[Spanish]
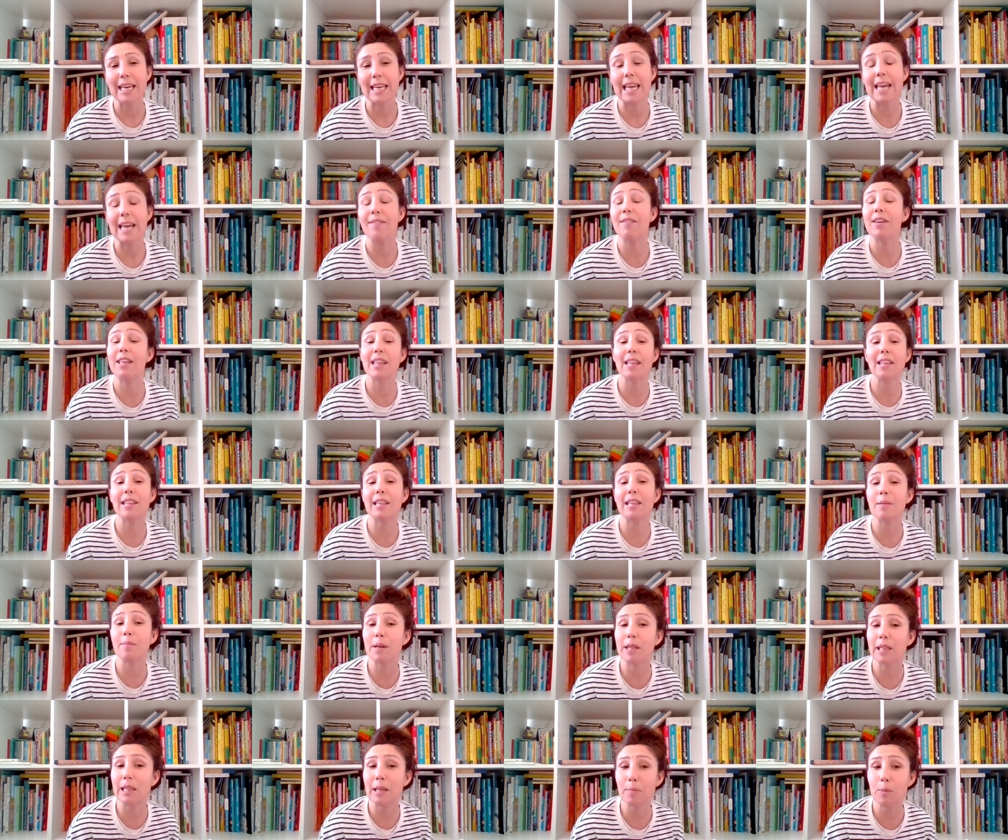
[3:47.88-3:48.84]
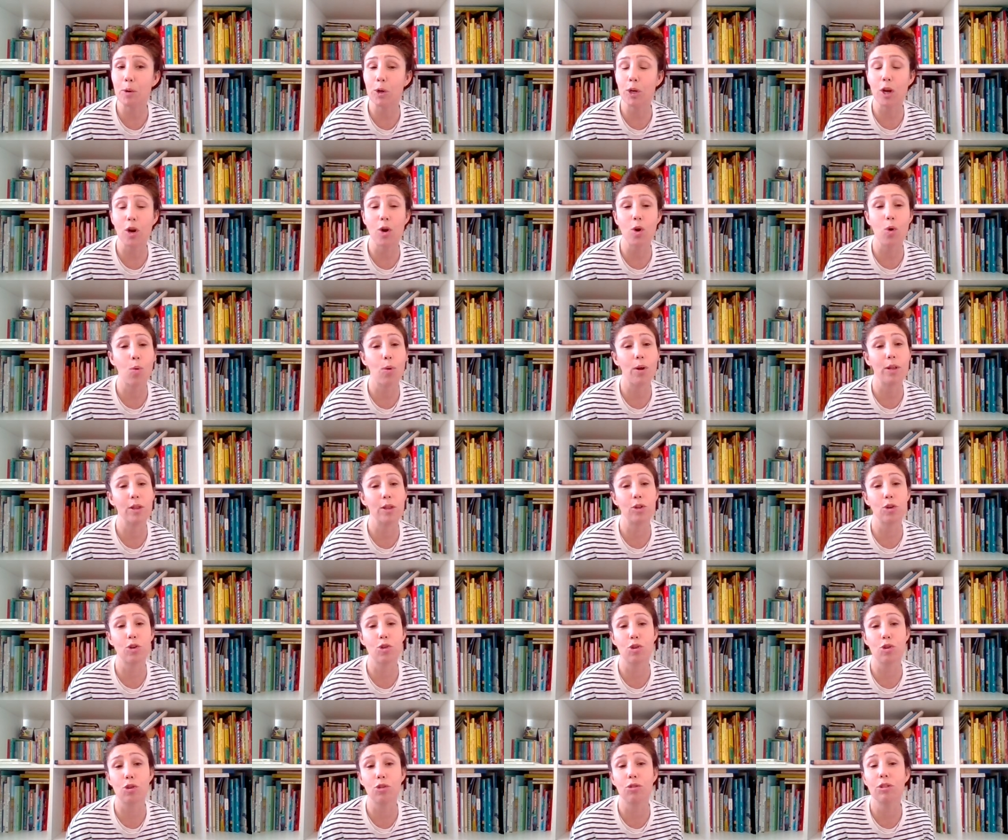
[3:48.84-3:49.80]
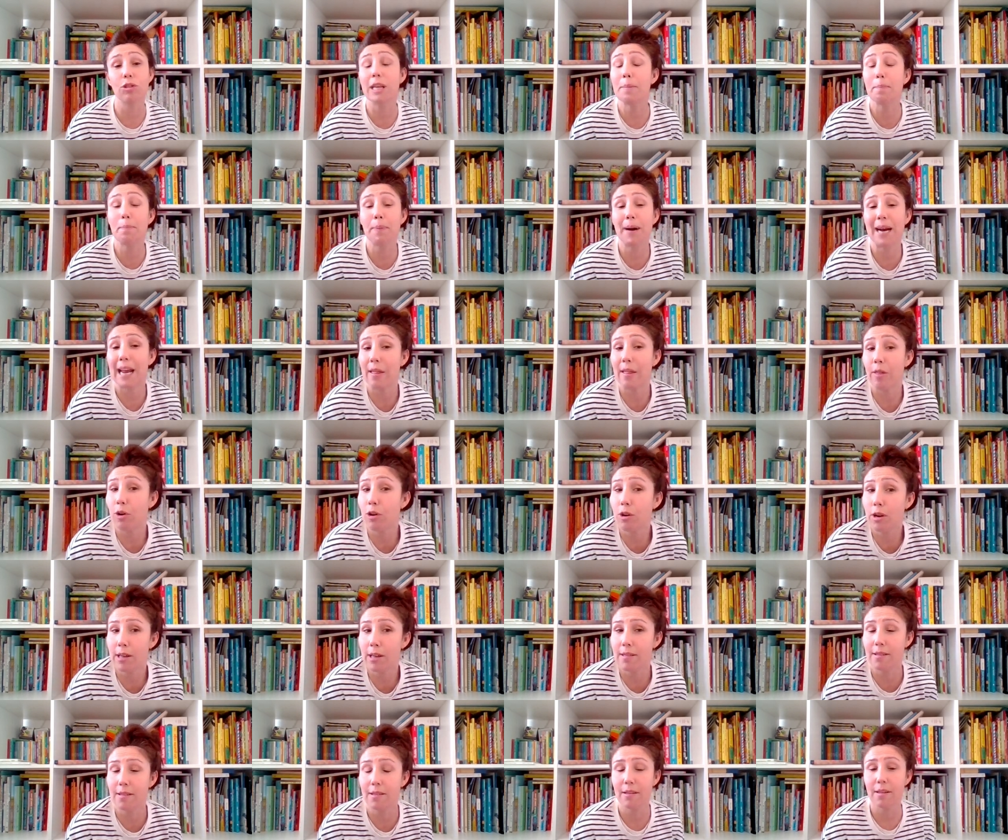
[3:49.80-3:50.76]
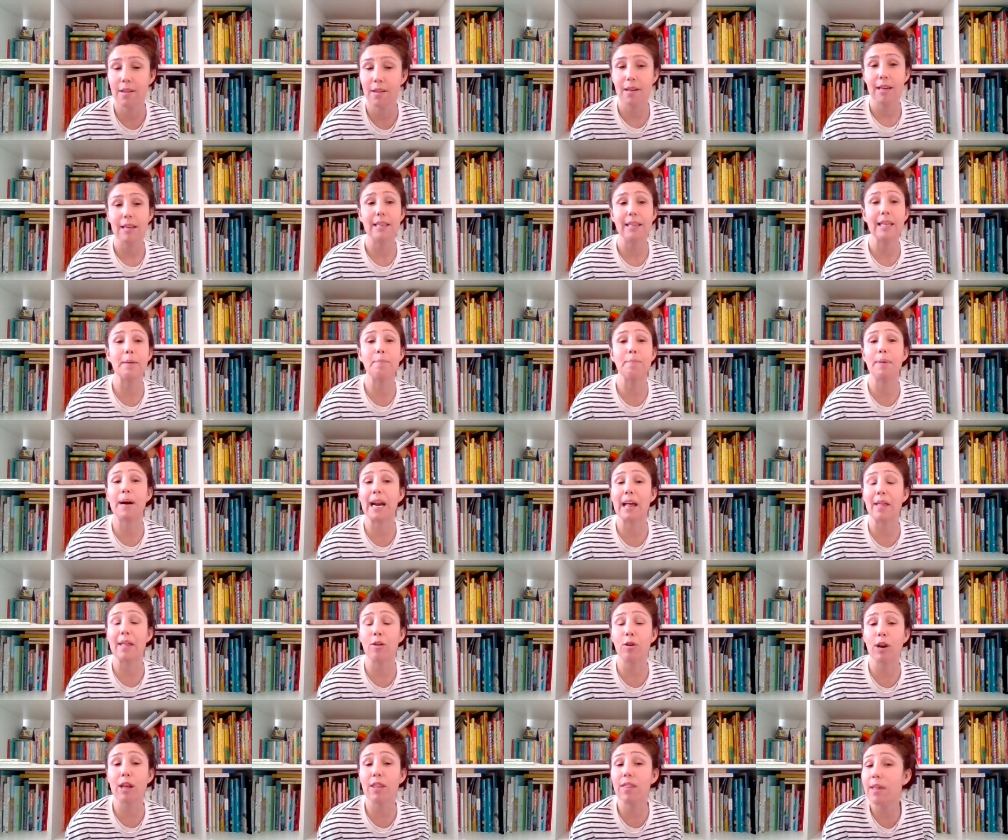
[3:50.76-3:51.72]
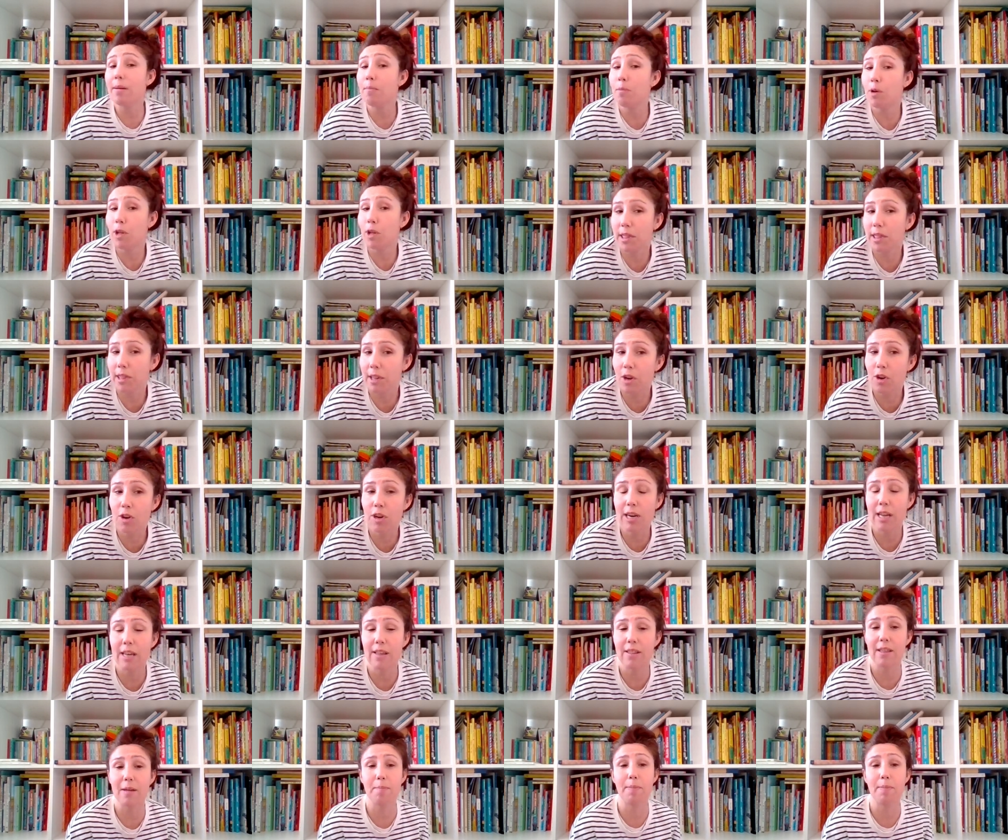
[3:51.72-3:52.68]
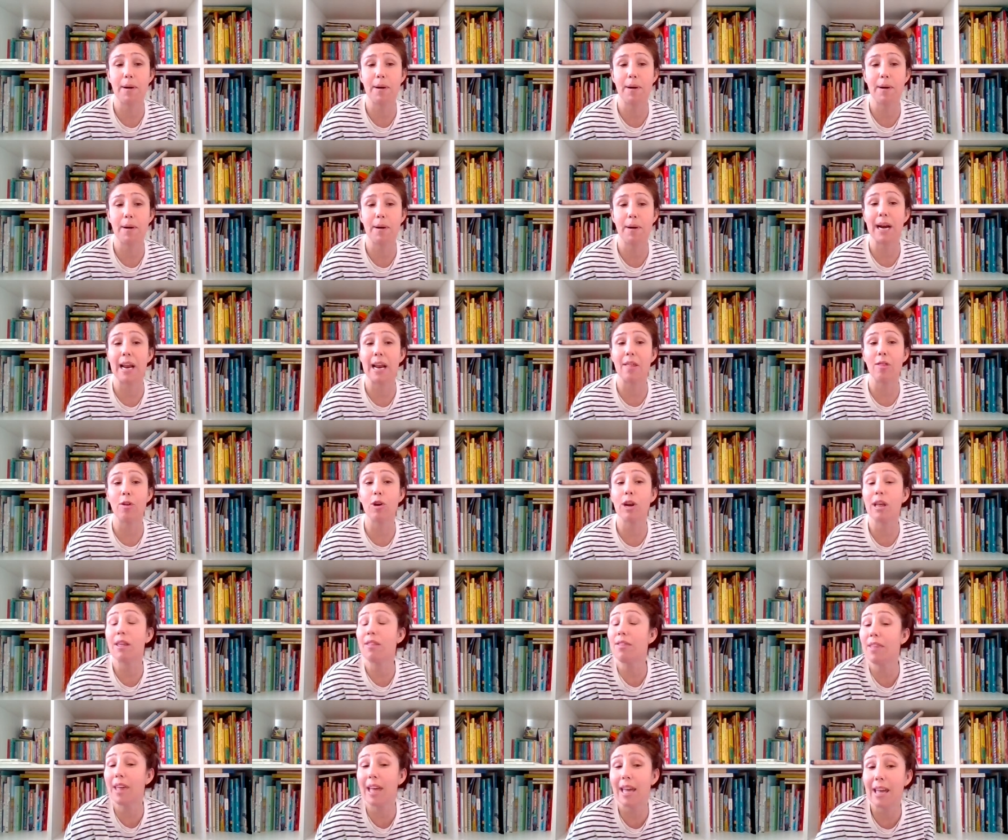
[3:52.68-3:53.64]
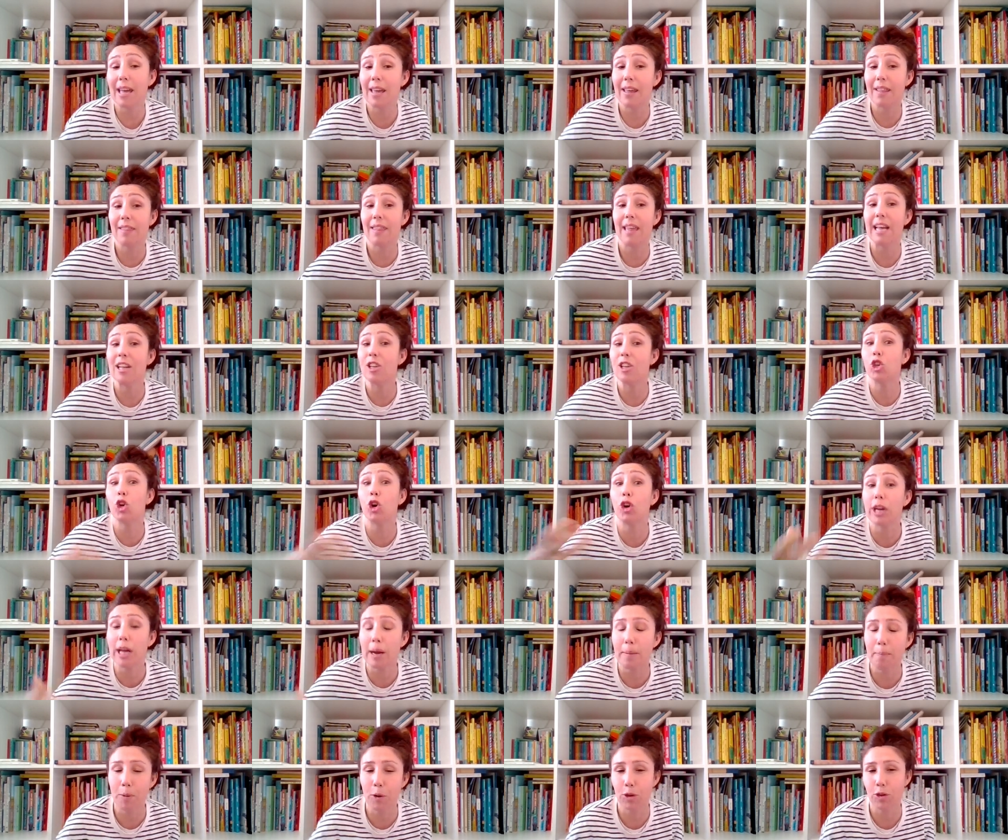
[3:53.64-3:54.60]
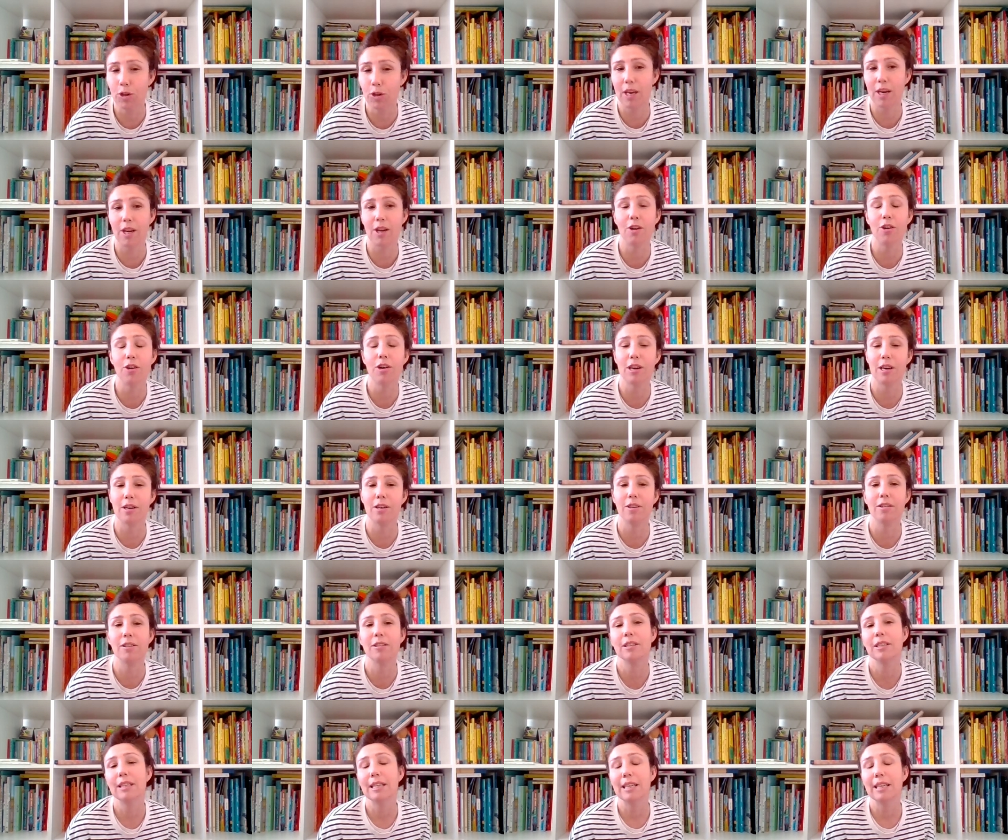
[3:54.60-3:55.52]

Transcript: Y evidentemente porque los cuentos son disparadores disparadores de emociones, disparadores de, de historias posteriores, ¿no?